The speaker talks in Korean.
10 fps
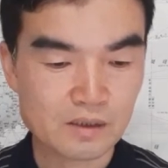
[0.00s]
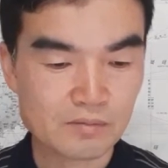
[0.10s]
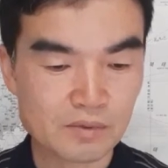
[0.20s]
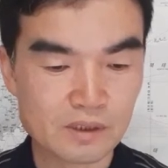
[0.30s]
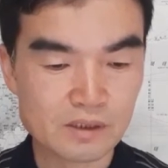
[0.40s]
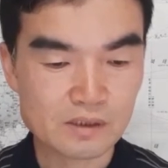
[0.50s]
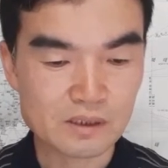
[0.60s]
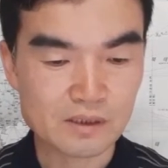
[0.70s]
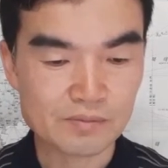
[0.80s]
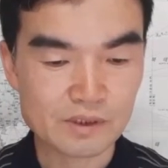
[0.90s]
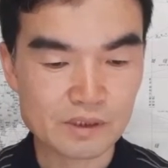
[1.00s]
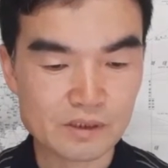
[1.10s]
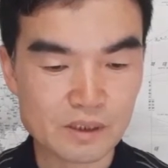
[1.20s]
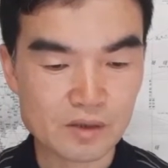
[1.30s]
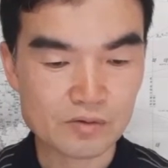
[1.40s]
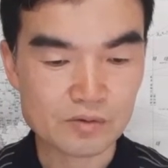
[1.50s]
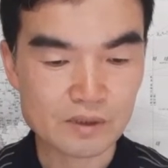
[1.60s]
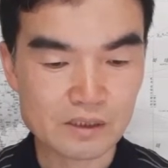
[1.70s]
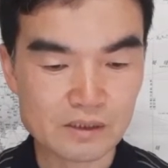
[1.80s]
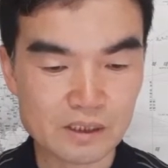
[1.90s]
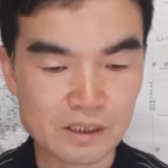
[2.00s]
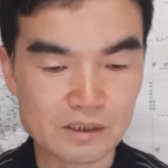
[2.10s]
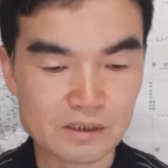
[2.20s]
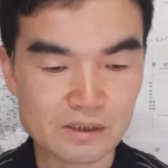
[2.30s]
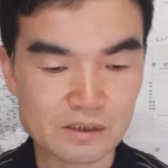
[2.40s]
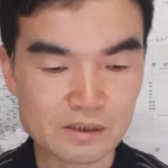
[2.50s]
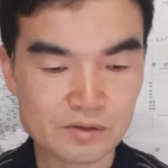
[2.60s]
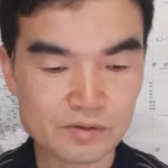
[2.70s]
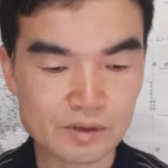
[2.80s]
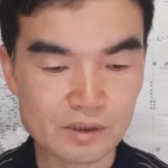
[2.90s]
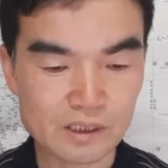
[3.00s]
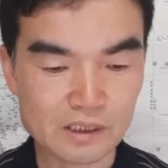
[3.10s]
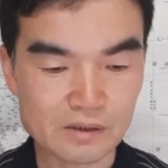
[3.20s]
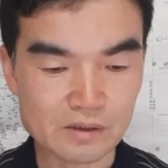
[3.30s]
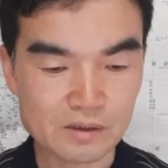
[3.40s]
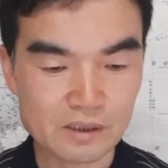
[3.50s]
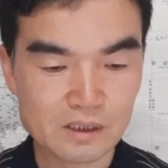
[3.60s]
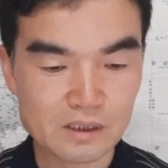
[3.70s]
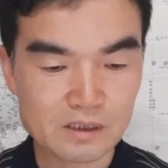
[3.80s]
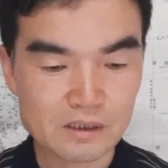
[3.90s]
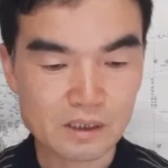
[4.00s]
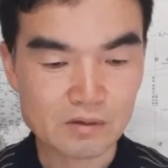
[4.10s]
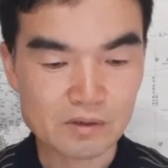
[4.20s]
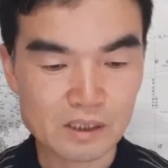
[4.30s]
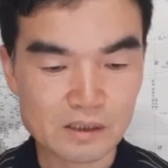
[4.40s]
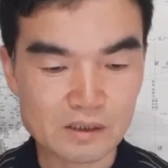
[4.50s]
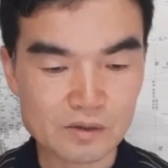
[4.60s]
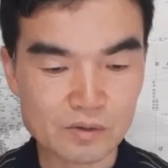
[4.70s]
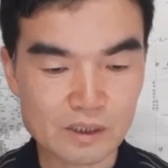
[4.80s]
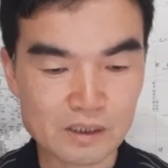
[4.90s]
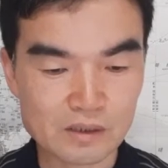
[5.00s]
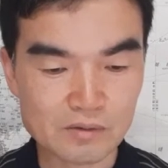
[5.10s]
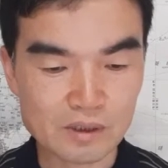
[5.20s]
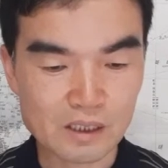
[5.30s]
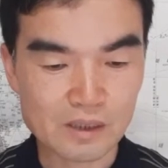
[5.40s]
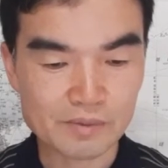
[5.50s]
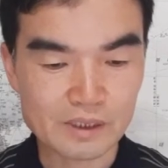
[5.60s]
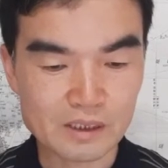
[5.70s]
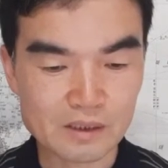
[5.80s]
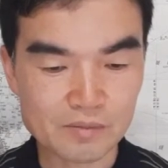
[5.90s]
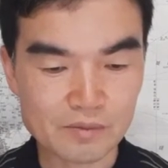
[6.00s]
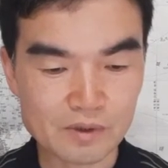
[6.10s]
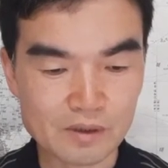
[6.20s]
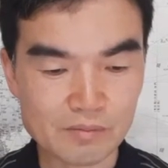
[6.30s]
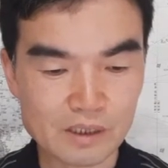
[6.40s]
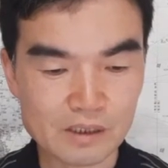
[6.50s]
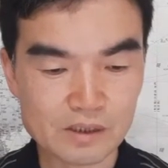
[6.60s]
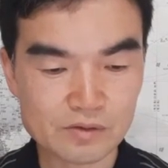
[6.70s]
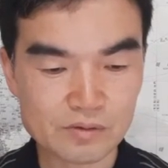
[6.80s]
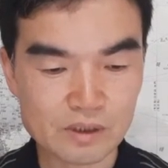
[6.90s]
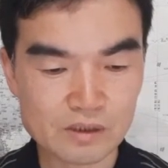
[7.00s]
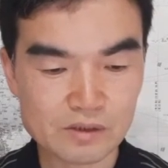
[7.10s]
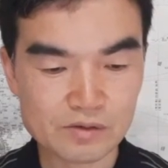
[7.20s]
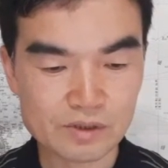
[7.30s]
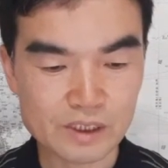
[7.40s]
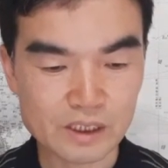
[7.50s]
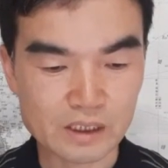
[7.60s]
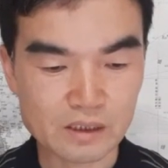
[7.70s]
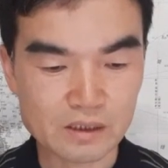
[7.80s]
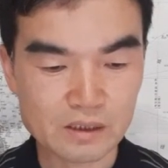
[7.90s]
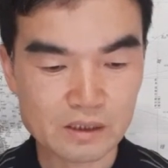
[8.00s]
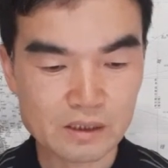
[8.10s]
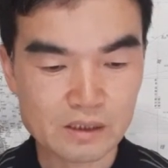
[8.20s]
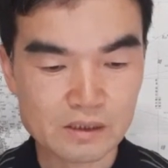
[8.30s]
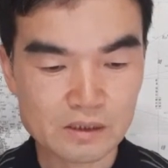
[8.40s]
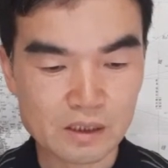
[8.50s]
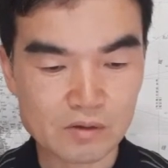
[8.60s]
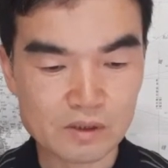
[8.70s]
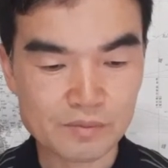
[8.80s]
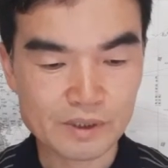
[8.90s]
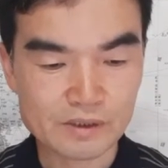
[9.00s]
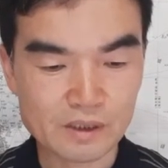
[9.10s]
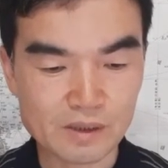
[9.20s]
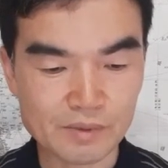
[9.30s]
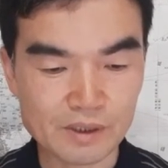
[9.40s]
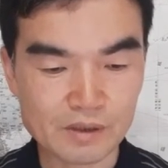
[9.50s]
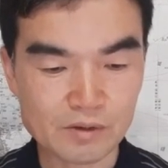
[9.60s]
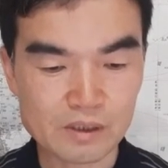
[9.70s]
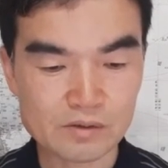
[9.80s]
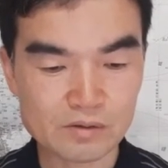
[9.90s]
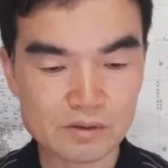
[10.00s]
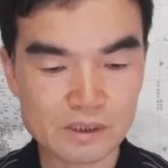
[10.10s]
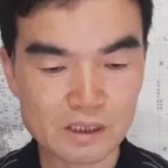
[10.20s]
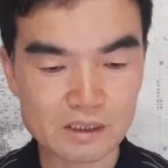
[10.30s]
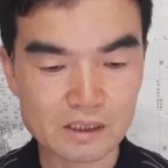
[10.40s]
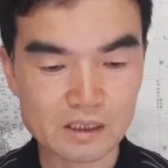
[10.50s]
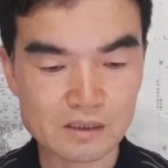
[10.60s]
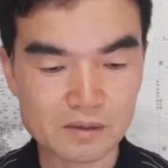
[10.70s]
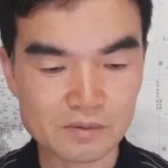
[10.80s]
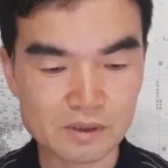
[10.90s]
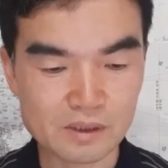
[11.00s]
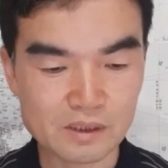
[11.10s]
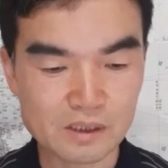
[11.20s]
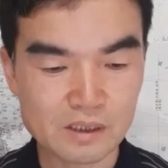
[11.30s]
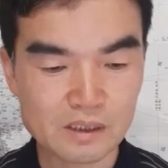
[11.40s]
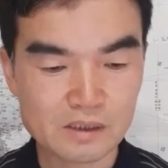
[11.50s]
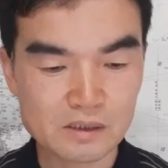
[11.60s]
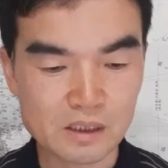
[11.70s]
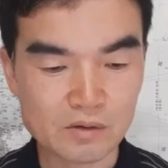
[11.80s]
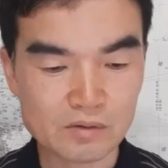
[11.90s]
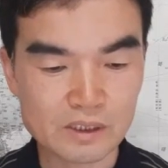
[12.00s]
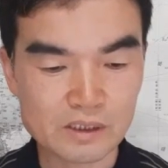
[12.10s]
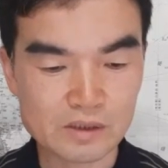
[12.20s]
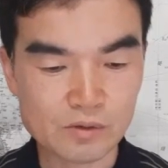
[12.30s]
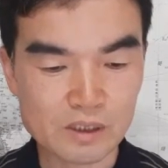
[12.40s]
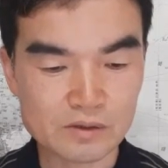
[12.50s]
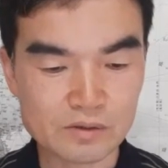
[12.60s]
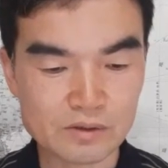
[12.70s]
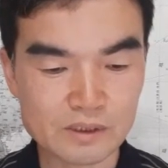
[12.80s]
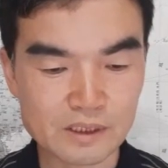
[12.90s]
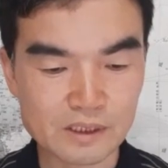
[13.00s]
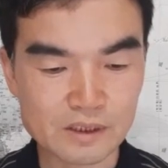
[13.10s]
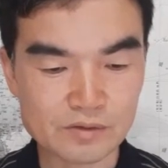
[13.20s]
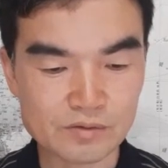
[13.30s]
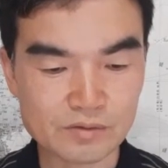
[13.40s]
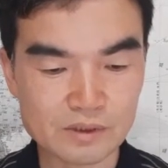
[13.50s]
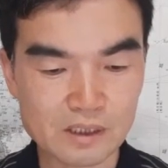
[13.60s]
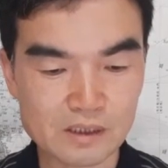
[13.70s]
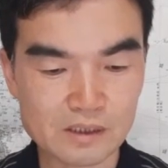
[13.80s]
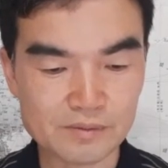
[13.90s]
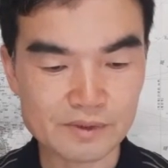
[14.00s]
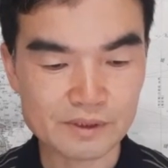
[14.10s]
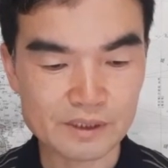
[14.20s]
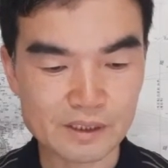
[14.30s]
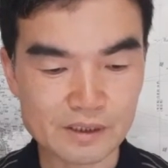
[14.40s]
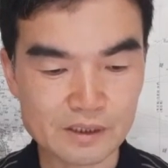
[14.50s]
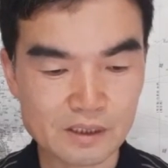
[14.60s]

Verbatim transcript: 블레셋 사람들이 사울과 그의 아들들을 추격하여 사울의 아들 요나단과 아비나답과 말기수아를 죽이니라. 사울이 패전함에 활 쏘는 자가 따라잡으니 사울이 그 활 쏘는 자에게 중상을 입은지라.